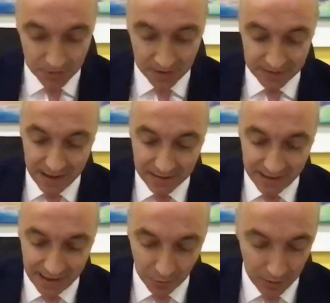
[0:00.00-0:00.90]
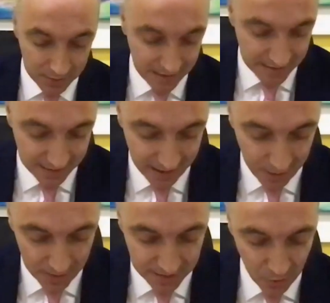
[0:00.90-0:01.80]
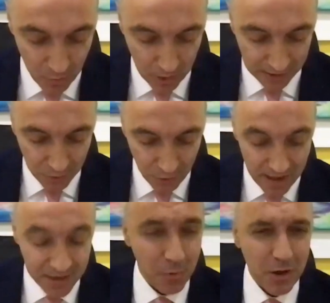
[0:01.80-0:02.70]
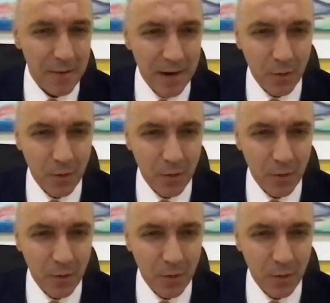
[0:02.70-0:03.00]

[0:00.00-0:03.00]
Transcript: que se han inscrito a nuestras anteriores convocatorias borraba